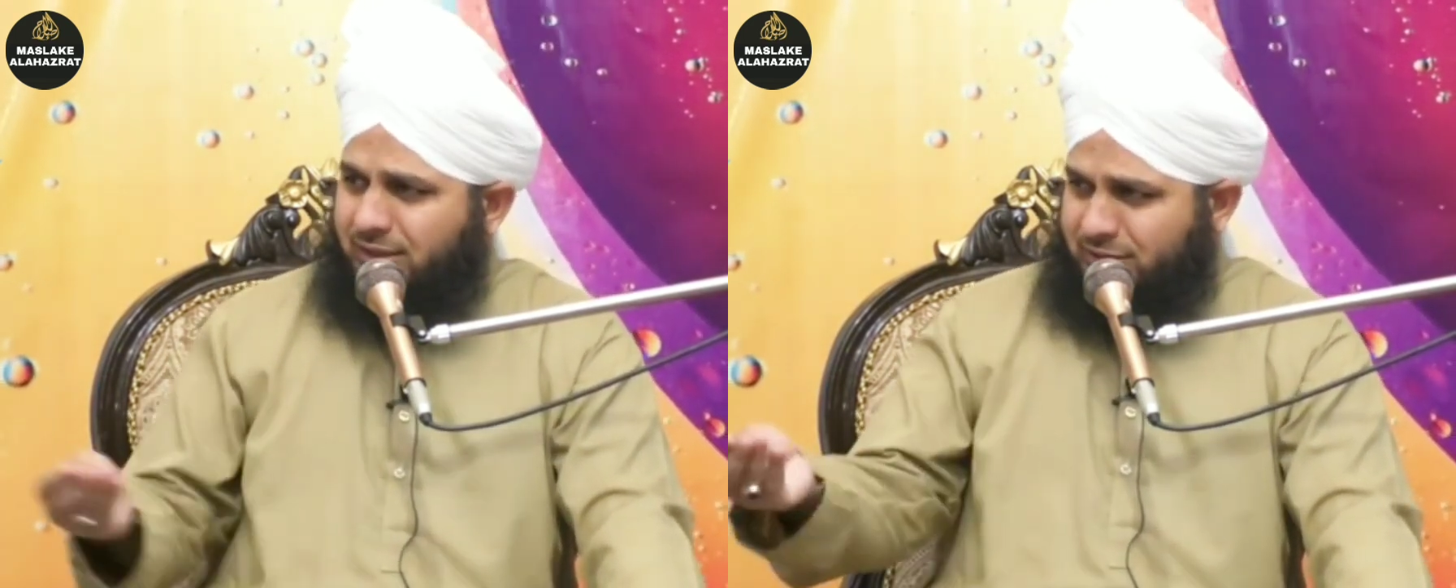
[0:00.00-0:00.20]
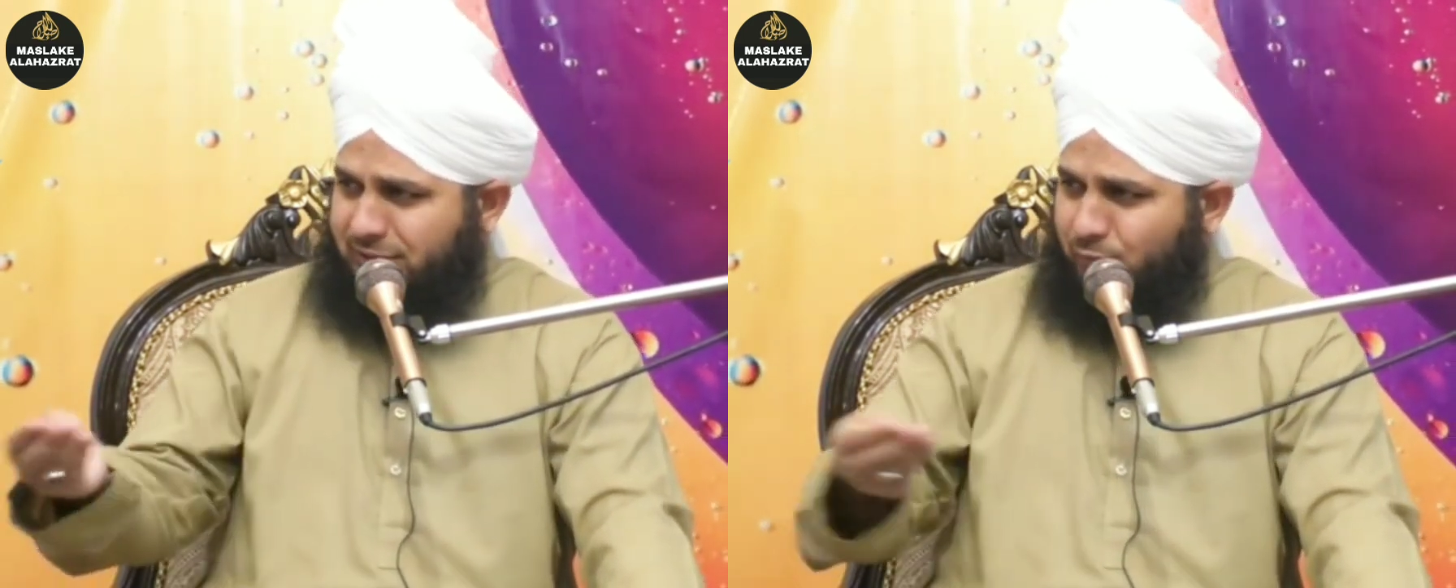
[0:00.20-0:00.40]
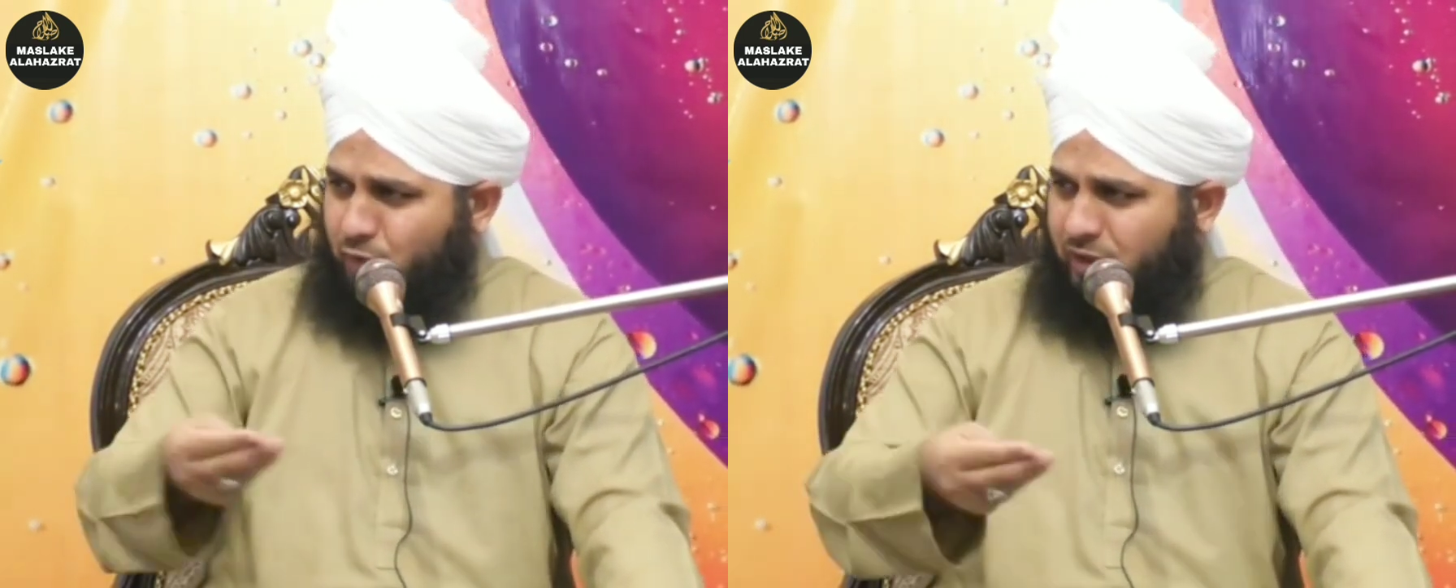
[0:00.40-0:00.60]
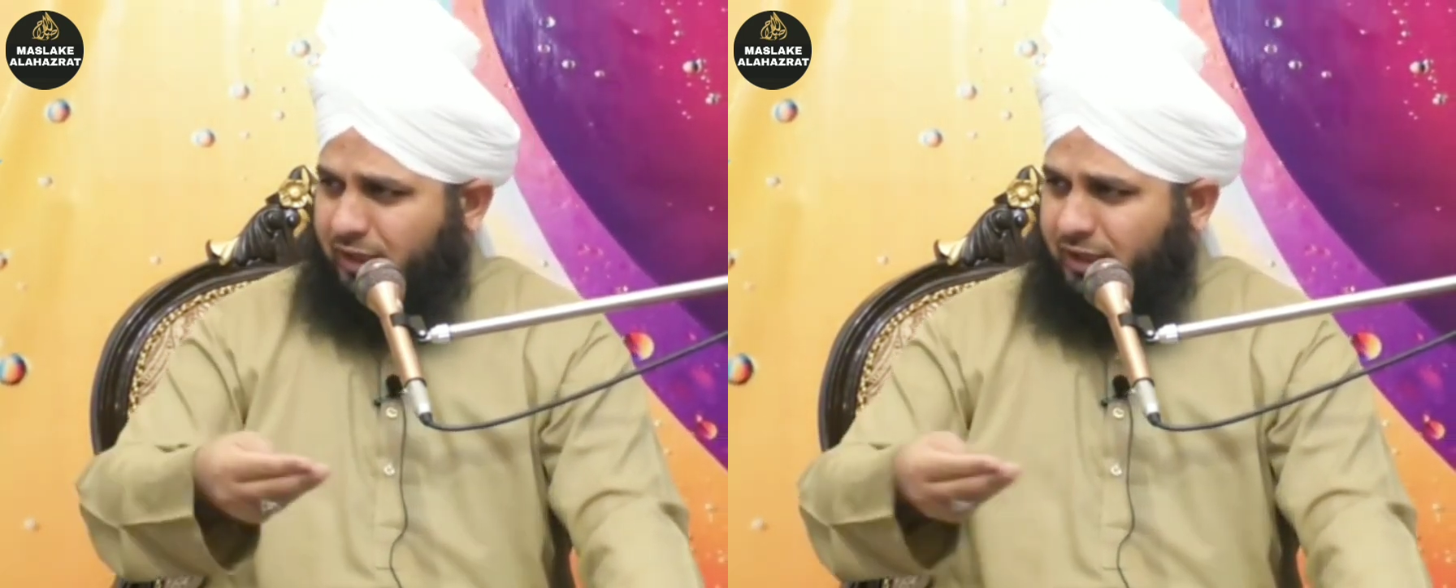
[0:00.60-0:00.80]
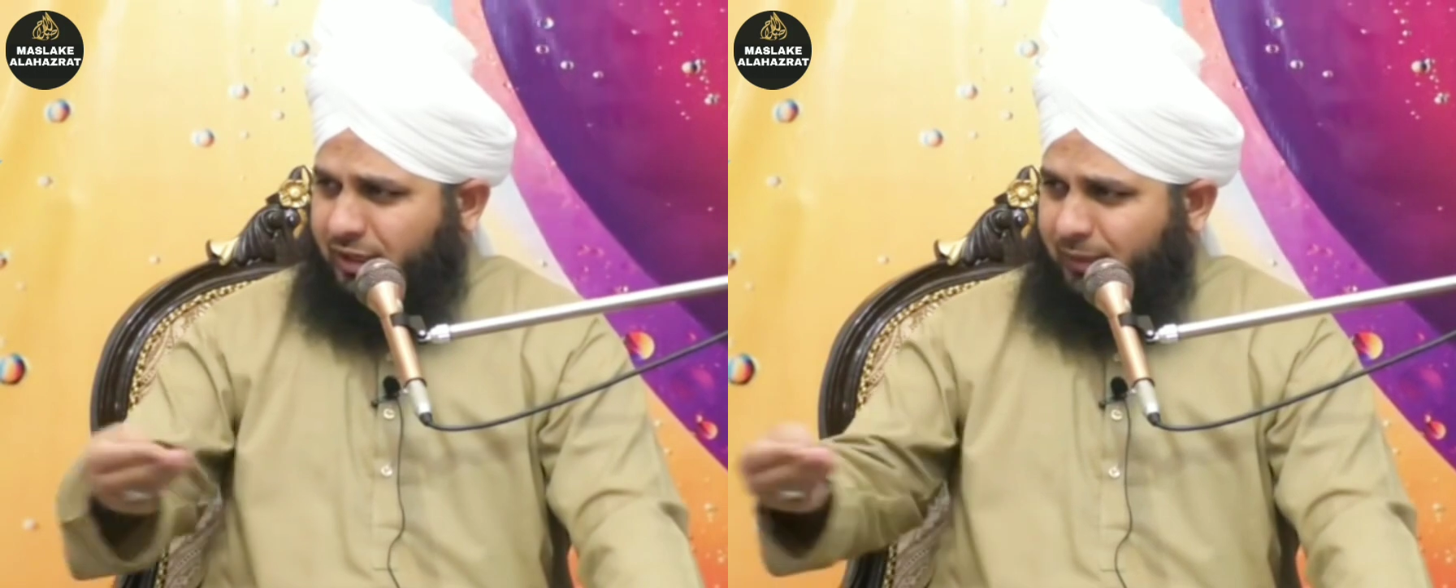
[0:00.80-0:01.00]
यतीमों
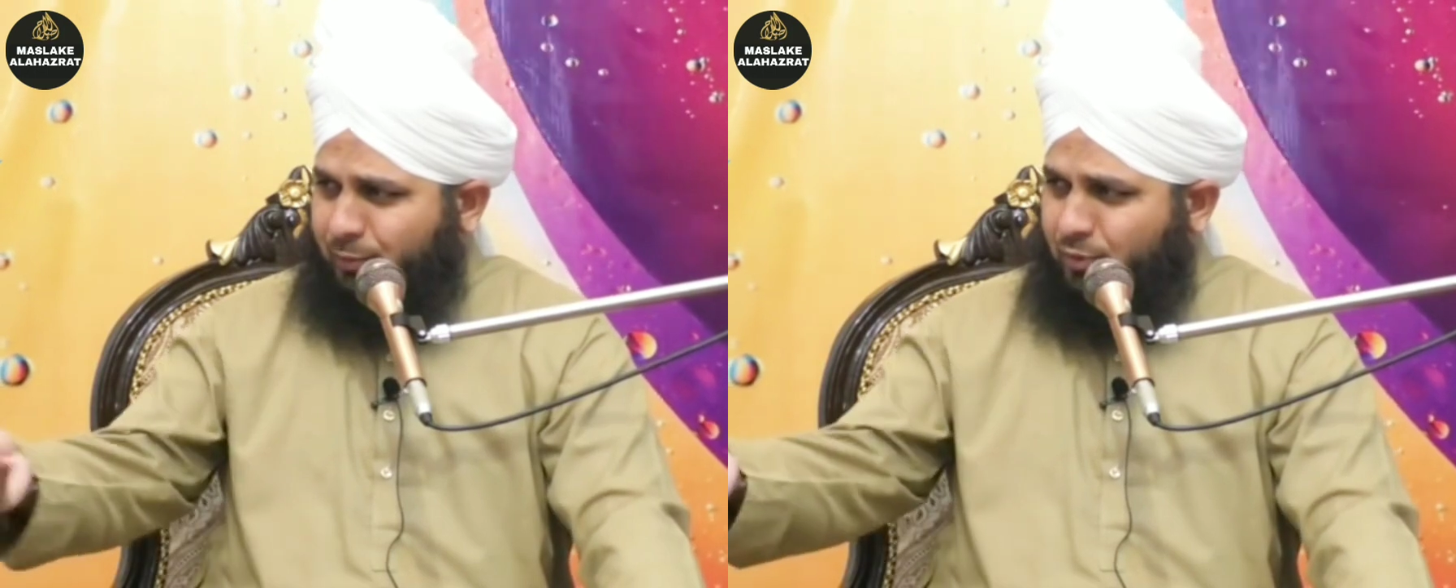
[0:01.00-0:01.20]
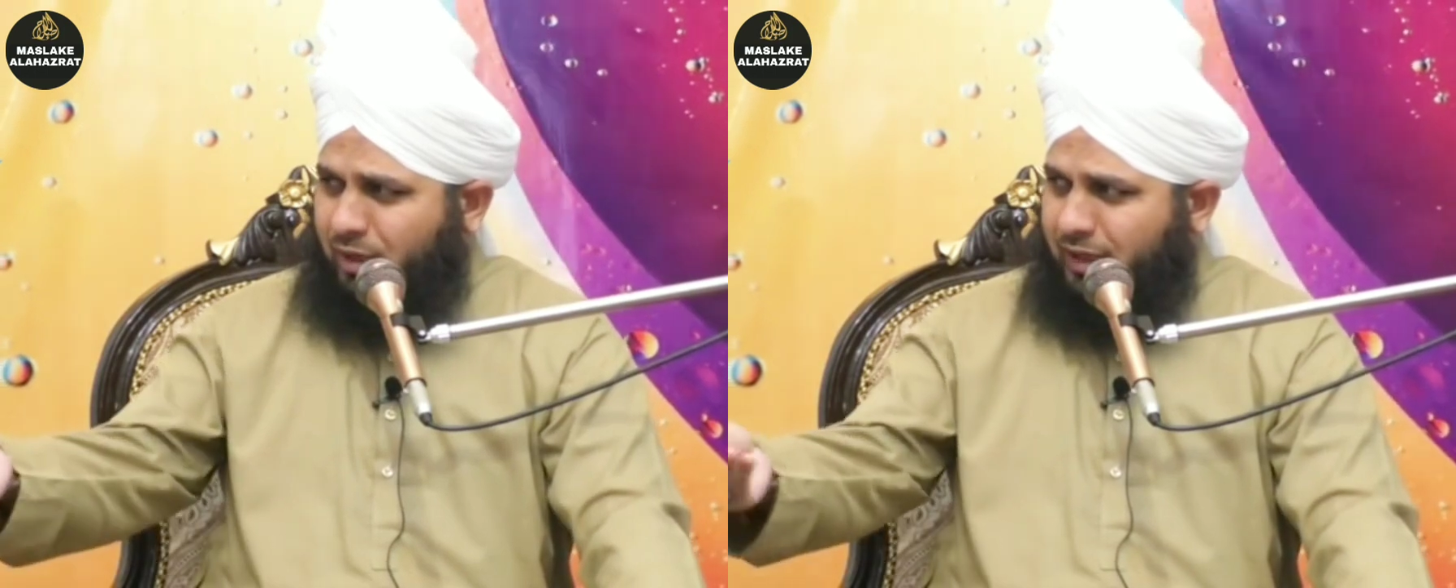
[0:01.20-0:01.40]
का गरीबों